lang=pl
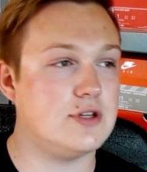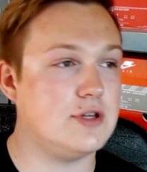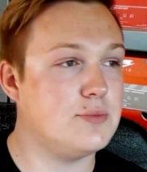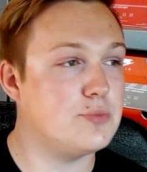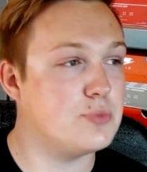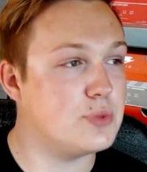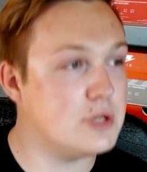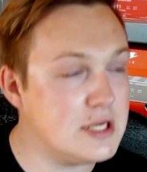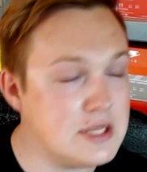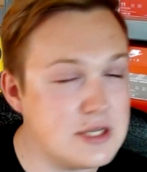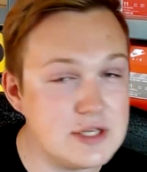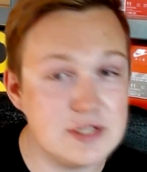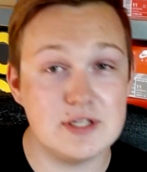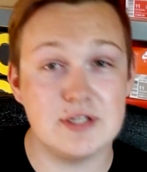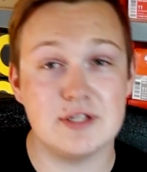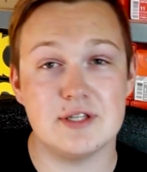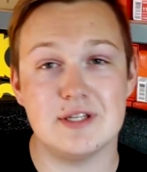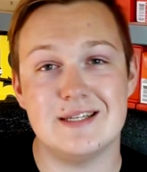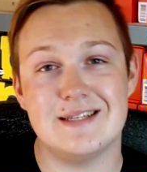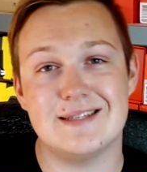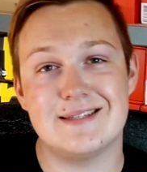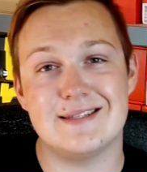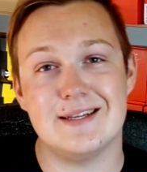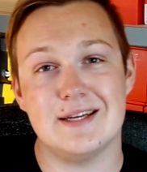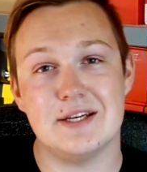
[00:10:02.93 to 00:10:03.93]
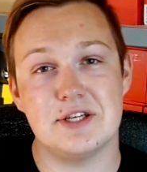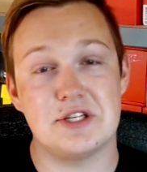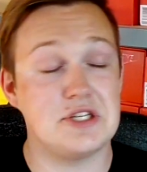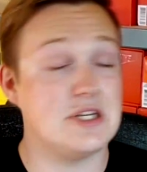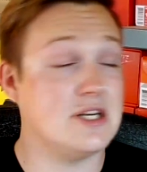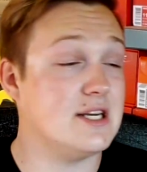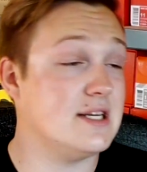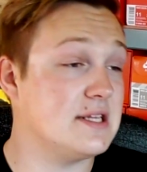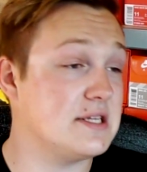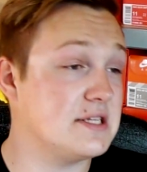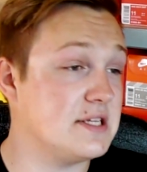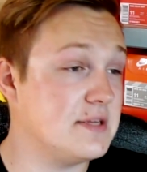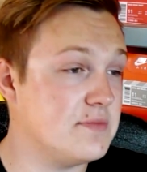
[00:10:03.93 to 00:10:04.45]
że byliście, że jesteście,
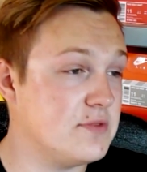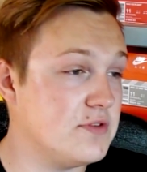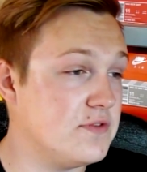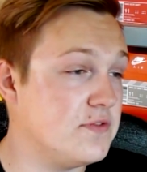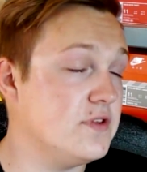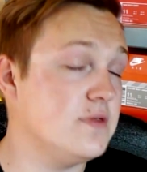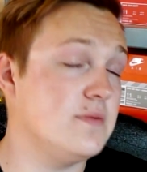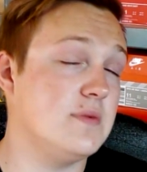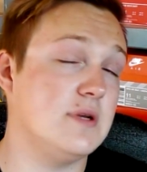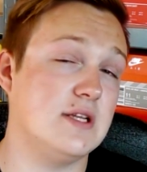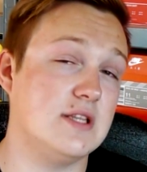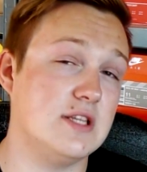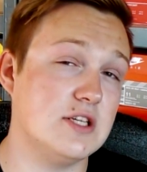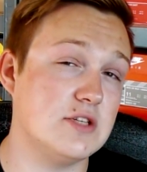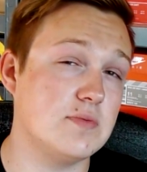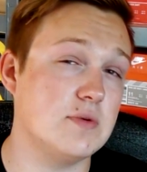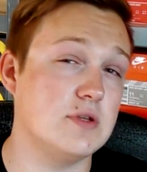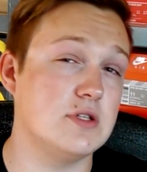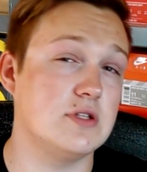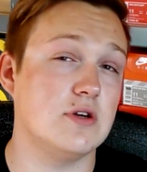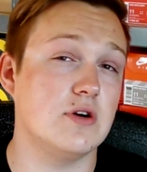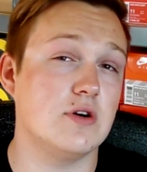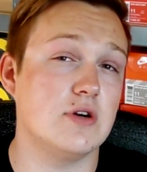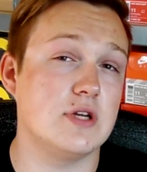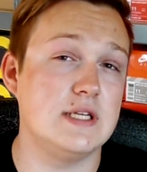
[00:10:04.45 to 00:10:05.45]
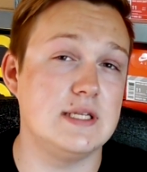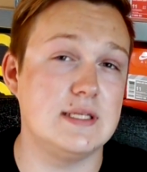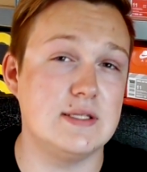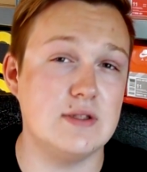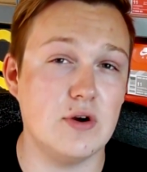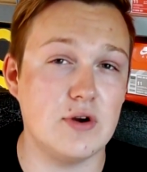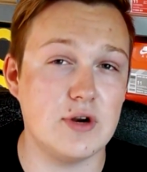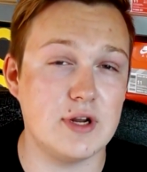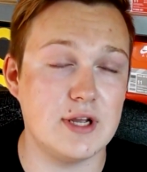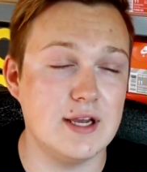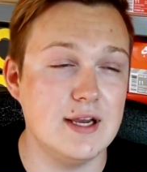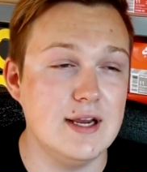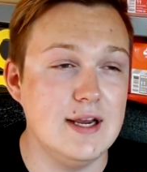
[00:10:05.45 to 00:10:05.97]
a następny filmik też będzie o
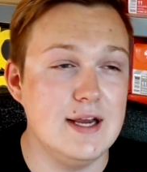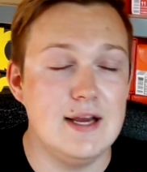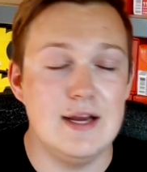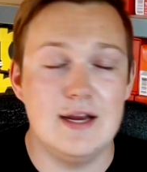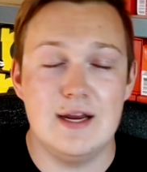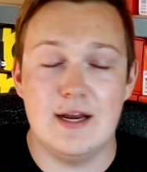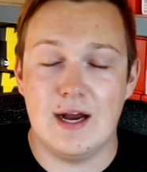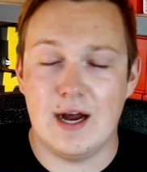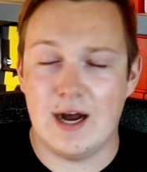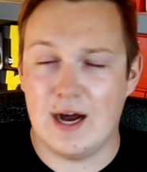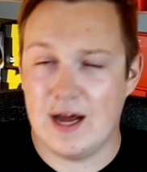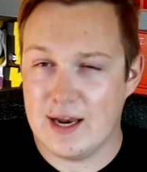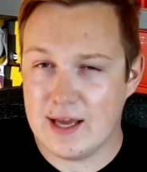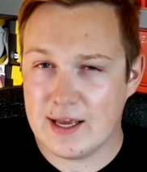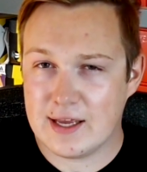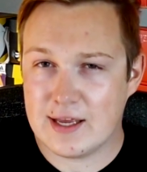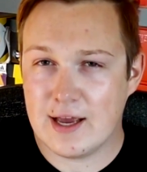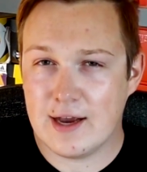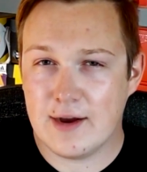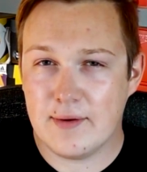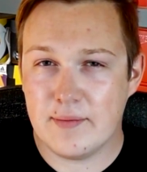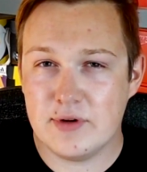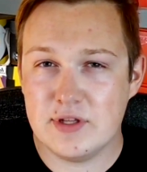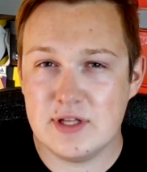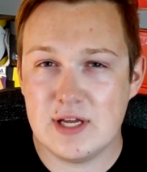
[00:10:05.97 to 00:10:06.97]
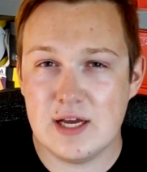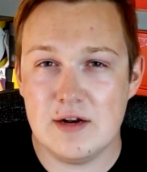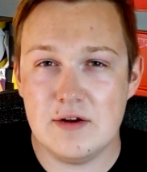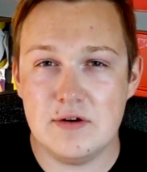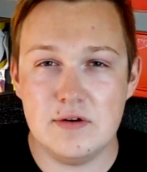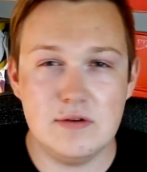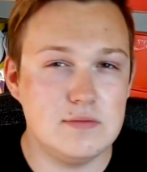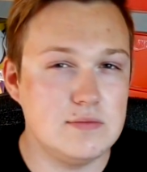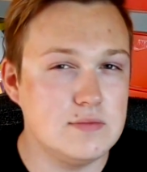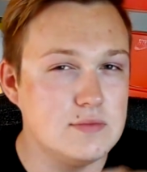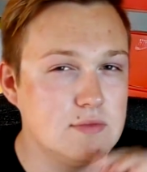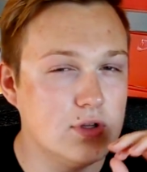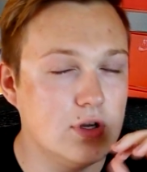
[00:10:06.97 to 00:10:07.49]
historii. Ale jakiego
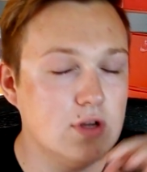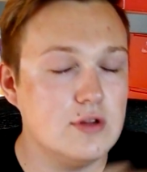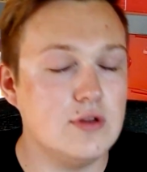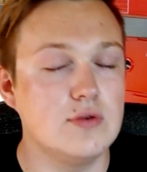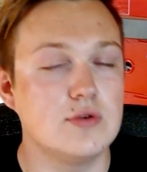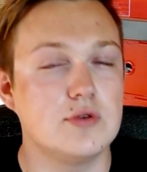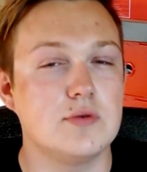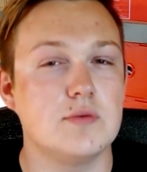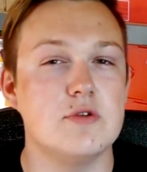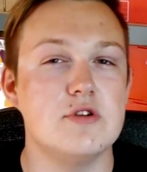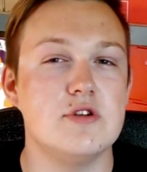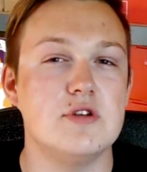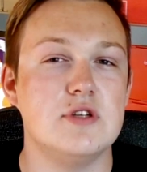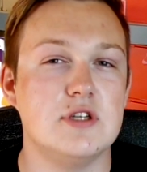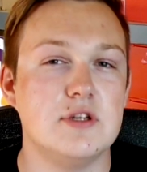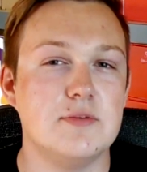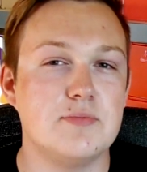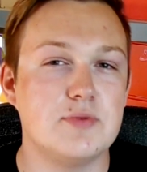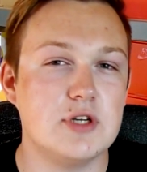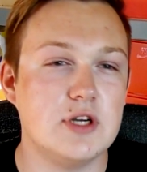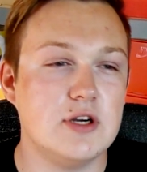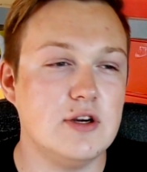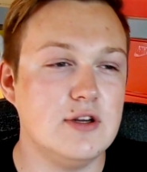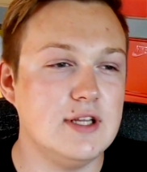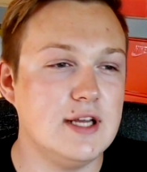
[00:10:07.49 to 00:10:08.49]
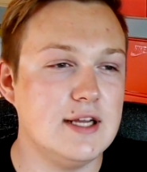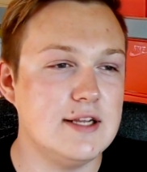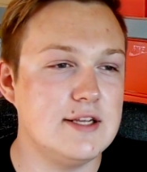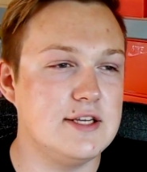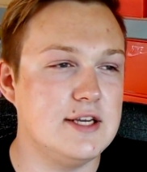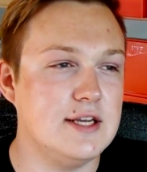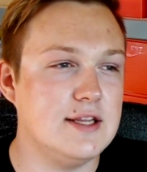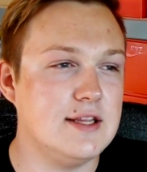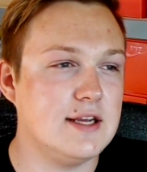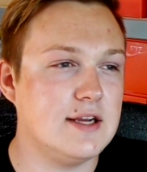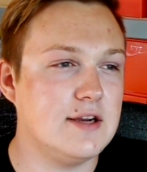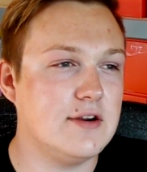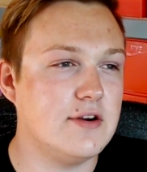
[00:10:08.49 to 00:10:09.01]
modelu? No to już musicie się przekonać,
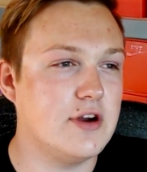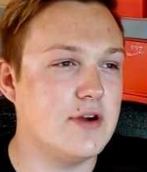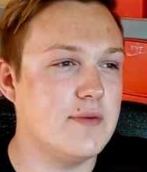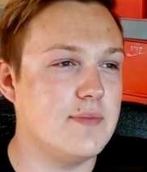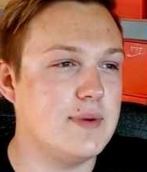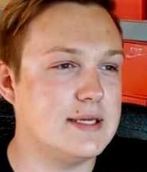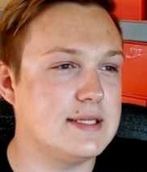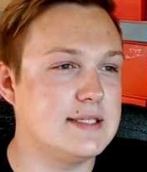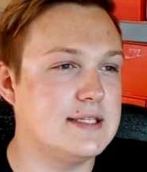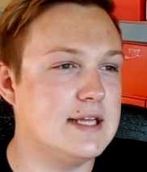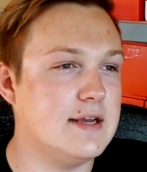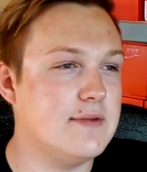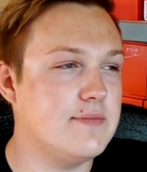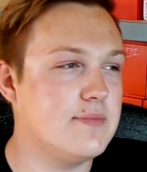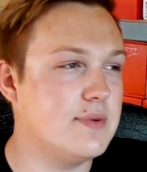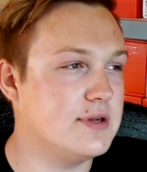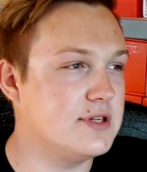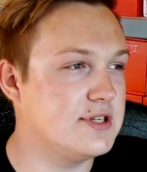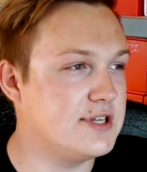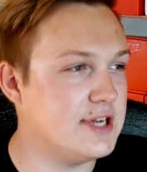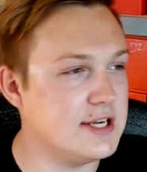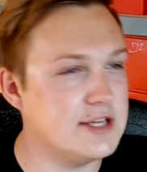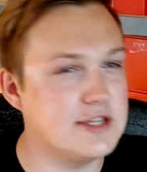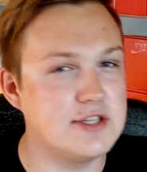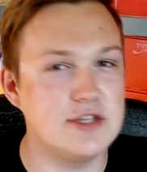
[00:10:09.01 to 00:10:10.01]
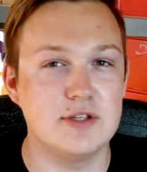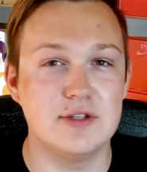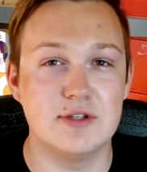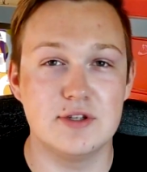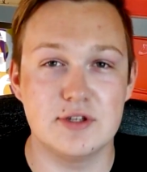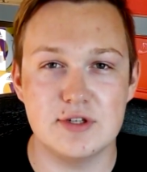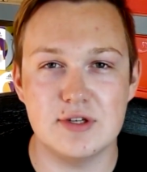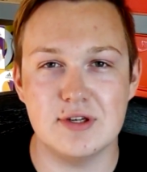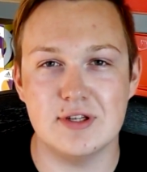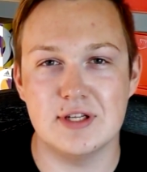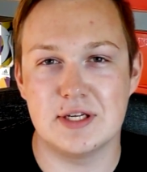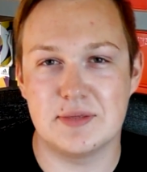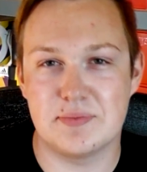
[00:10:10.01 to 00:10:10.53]
jednego chyba z najczęściej
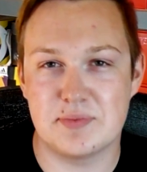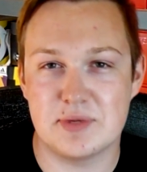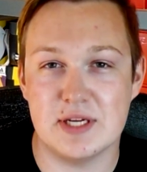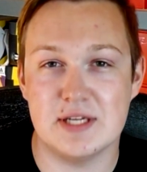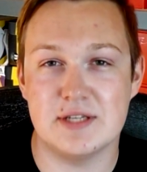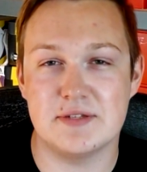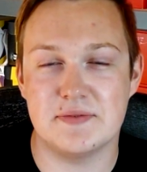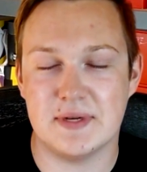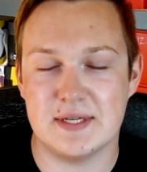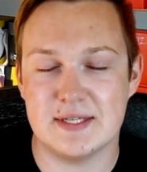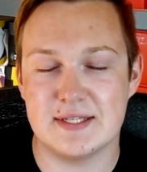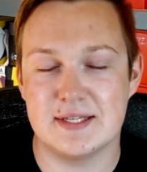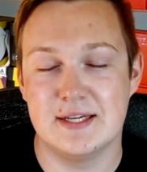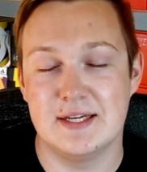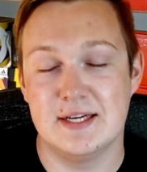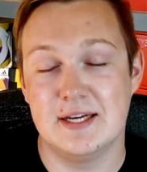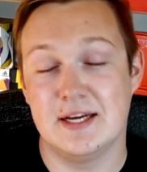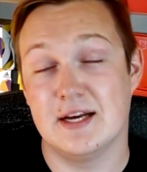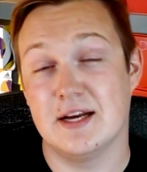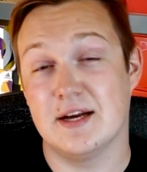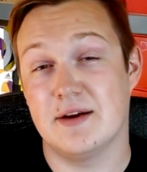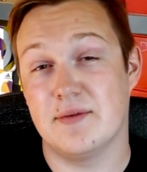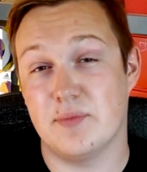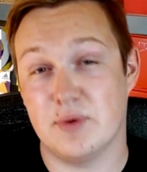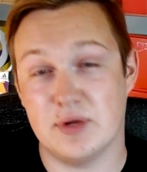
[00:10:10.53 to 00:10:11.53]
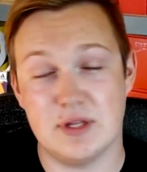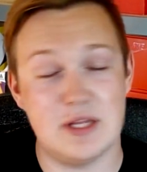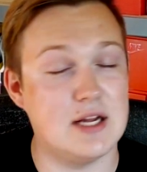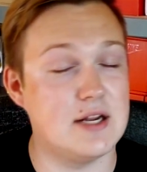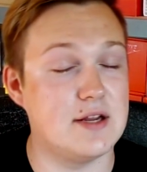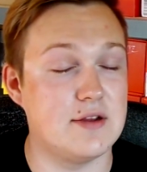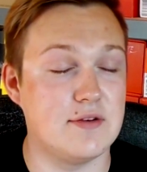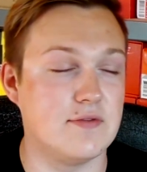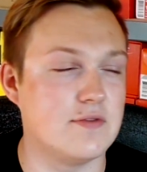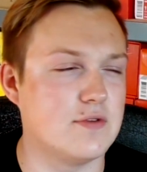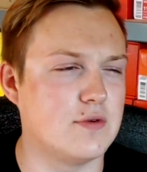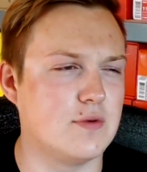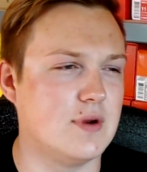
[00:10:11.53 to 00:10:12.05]
noszonych przez Was
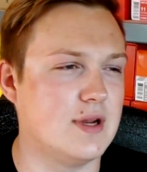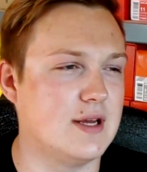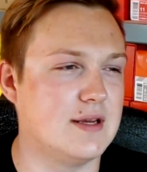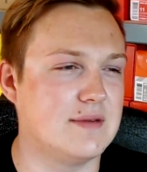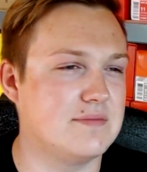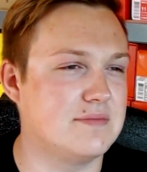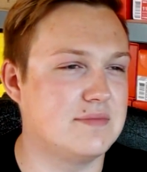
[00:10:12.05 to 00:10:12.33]
modeli w ogóle